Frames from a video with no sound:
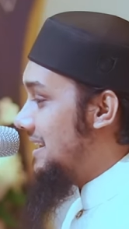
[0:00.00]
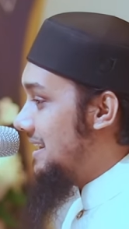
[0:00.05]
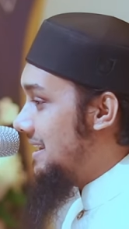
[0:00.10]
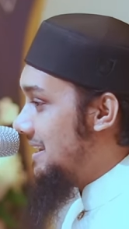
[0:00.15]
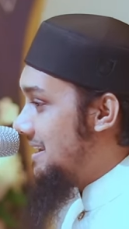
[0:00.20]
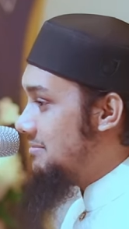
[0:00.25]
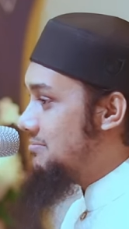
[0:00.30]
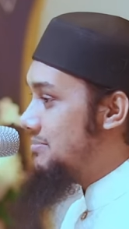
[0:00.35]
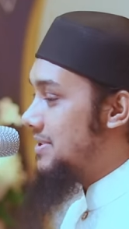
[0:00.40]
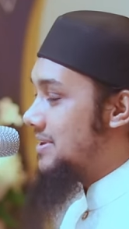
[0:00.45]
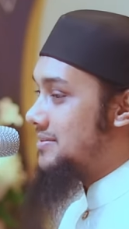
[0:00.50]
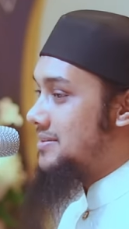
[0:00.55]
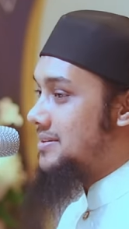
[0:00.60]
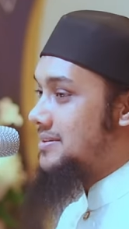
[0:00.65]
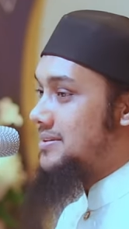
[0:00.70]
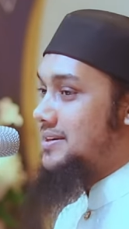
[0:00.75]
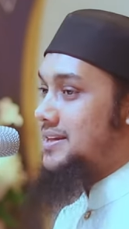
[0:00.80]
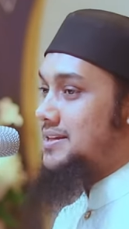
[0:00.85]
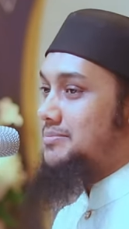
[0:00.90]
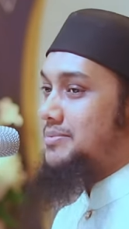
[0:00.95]
এই
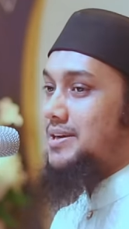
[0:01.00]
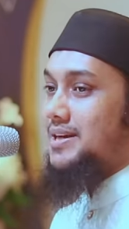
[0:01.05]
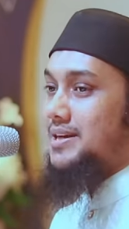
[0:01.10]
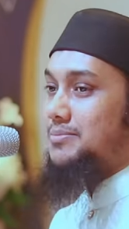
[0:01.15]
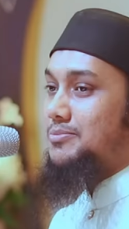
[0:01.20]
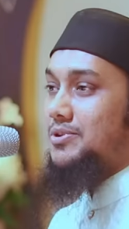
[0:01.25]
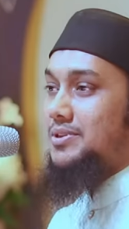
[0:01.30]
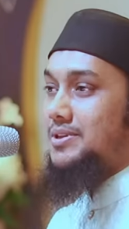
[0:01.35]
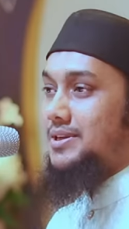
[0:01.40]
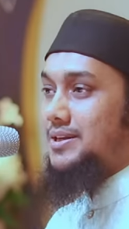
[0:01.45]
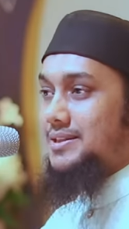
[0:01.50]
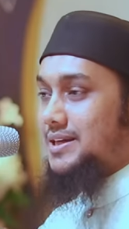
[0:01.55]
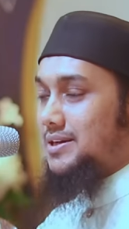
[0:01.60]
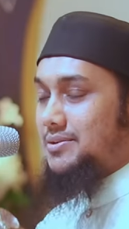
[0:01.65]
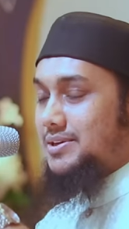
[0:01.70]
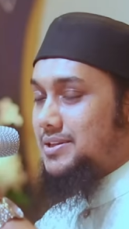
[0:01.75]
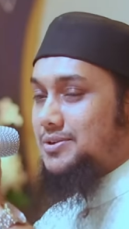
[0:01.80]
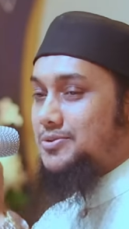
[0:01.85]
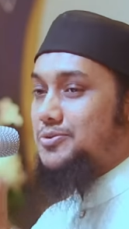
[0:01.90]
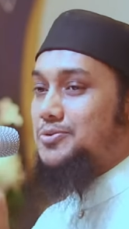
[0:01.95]
ব্যক্তিদের ইমান আমল দিয়ে
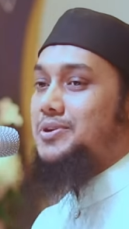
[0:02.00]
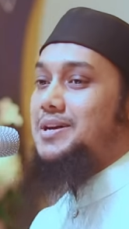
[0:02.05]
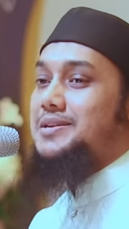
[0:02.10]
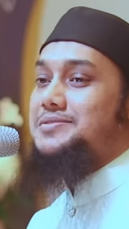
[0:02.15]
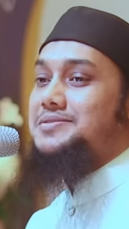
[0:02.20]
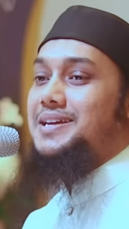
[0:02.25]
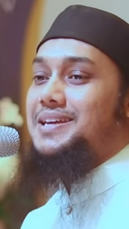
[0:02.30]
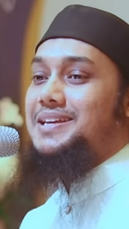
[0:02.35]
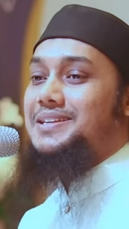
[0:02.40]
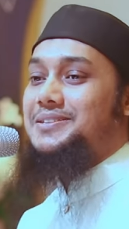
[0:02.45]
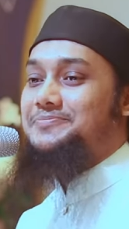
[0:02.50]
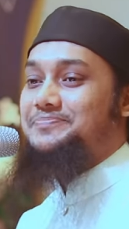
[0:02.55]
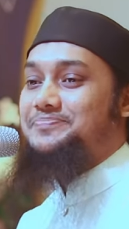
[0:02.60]
দাওয়াতের কোনো কাজ নাই